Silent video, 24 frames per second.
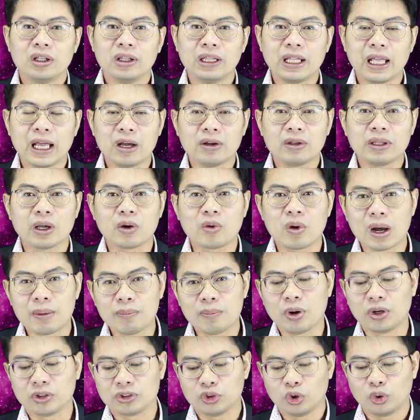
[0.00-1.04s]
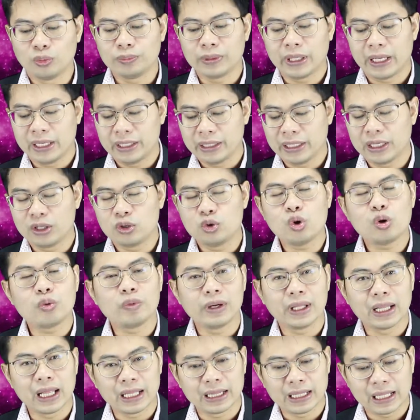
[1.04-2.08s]
แล้วแต่ความเหมาะสมในในช่วง
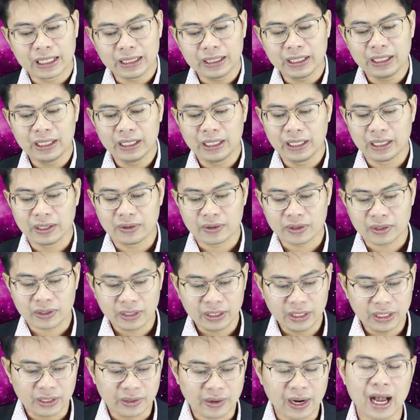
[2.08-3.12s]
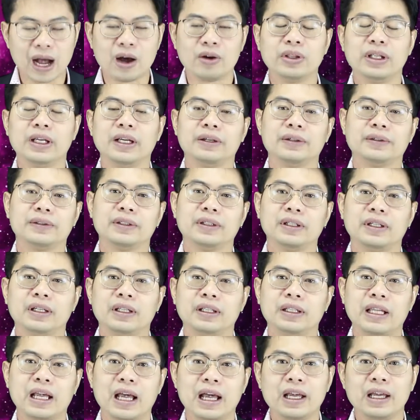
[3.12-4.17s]
เวลานั้นอีกอีกคราวหนึ่ง
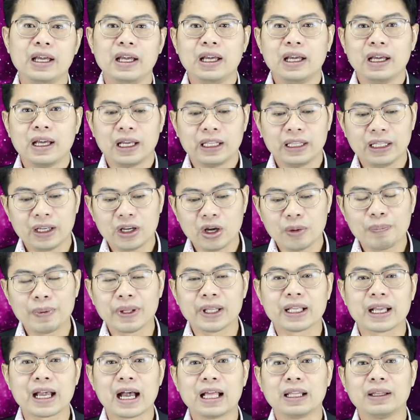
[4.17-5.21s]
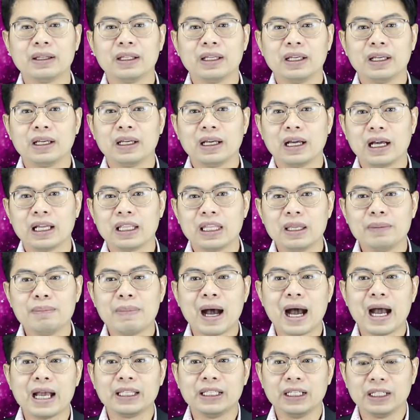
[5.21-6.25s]
นะอันนี้ก็เป็นการอธิ
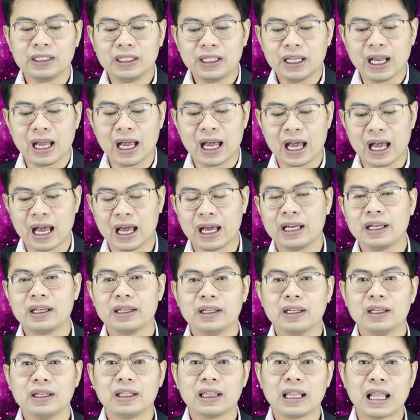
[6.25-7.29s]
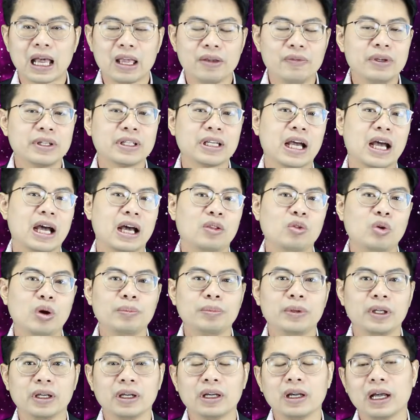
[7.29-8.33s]
บายถึงเนื้อหาหลายวิชารวม
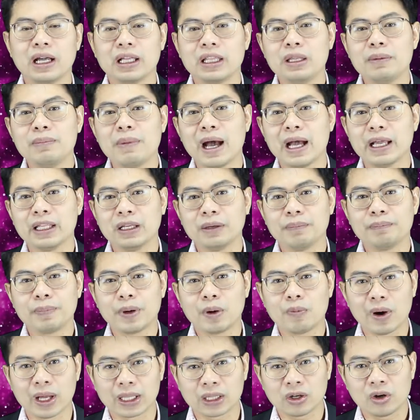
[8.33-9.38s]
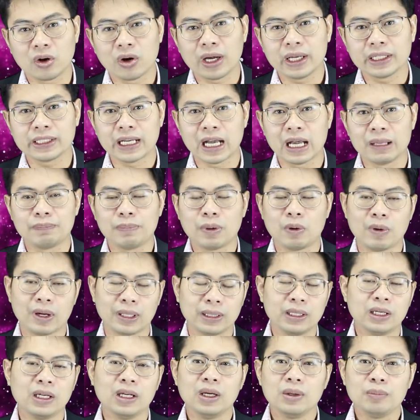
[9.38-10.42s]
ถึงอธิบายถึงประวัติของอาจารย์ประวั
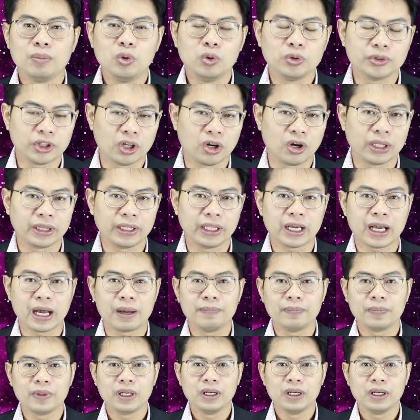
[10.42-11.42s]
ติผู้สอนนะครับ